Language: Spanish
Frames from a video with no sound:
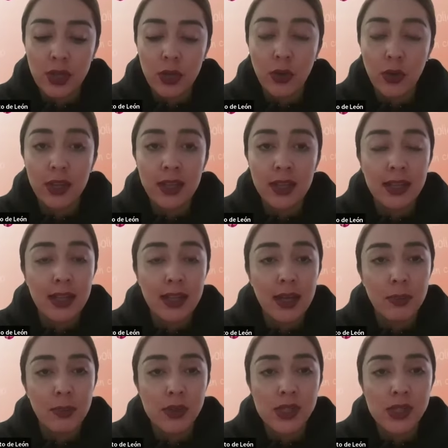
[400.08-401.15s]
el orden del día
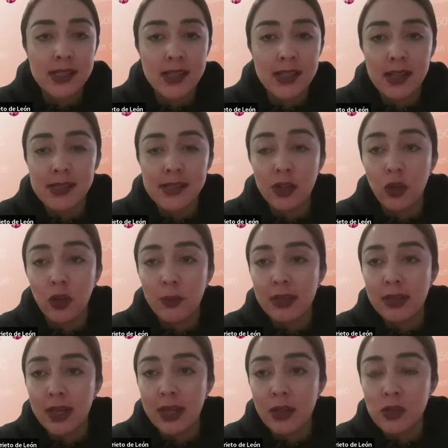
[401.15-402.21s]
por si desean hacer
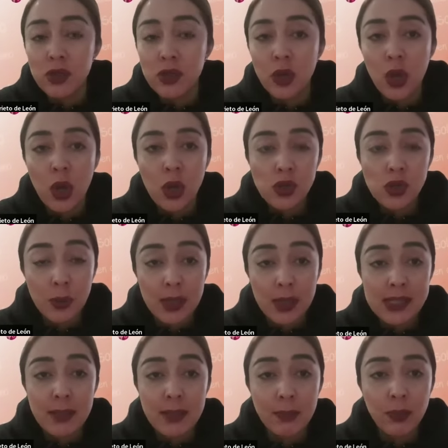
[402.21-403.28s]
comentarios sobre
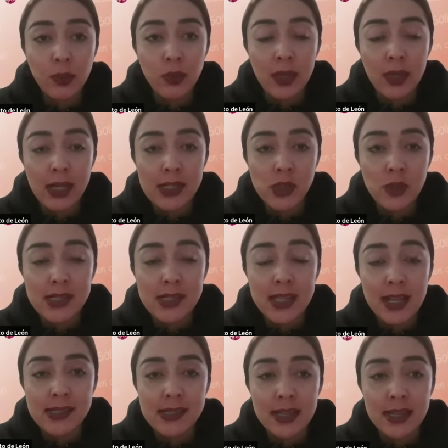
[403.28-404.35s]
este punto, en caso de ser
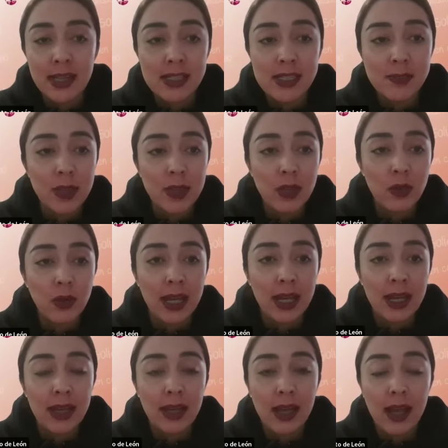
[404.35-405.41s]
así, les pido
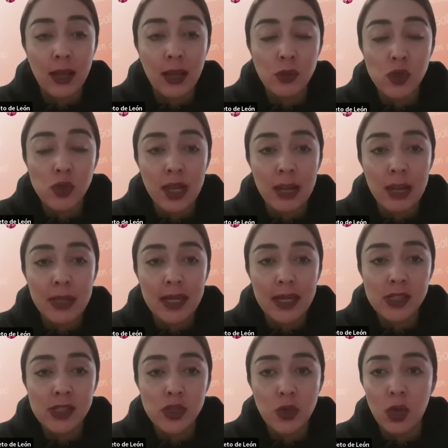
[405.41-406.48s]
que hagan uso de la
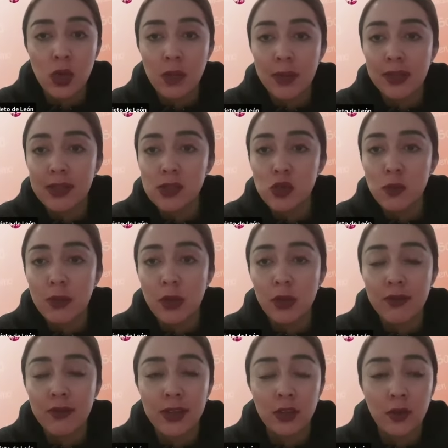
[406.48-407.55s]
aplicación o levanten su mano a
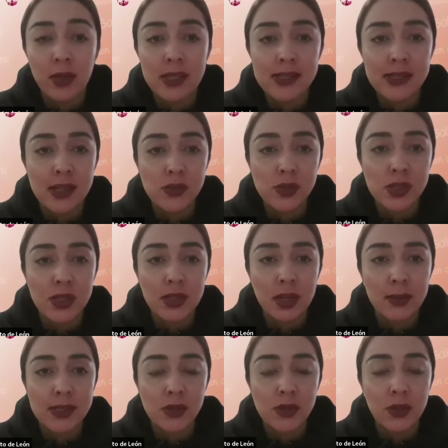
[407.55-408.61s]
efecto de listar sus
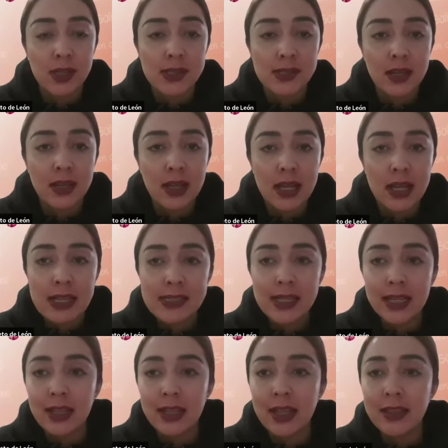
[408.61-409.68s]
intervenciones.
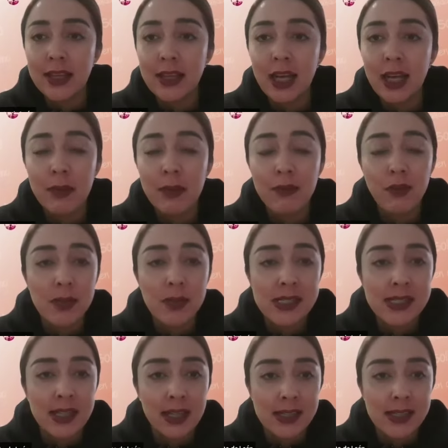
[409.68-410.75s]
Secretaria Técnica, ¿me informa
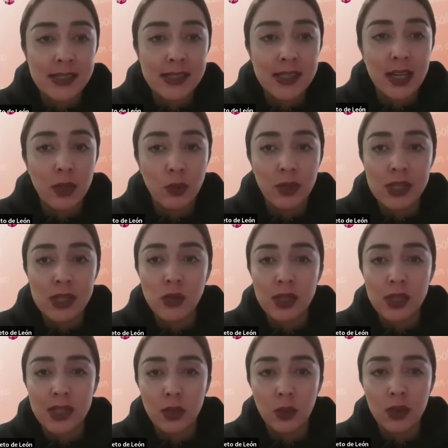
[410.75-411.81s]
si registra alguna
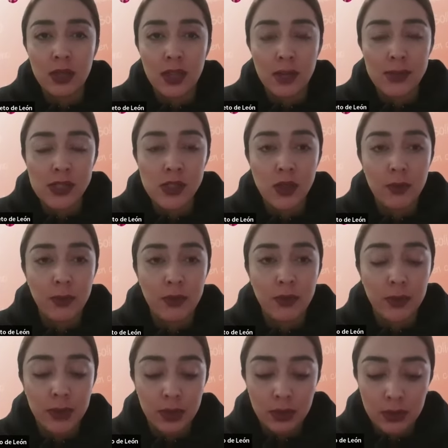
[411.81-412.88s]
solicitud de intervención, por
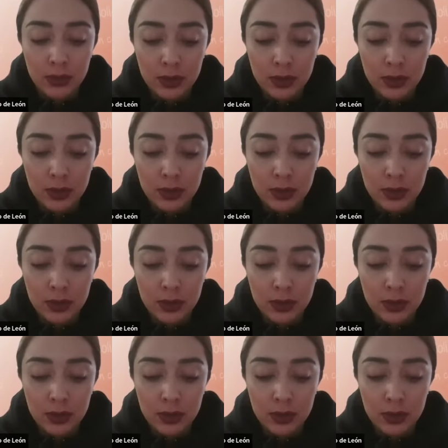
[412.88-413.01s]
favor?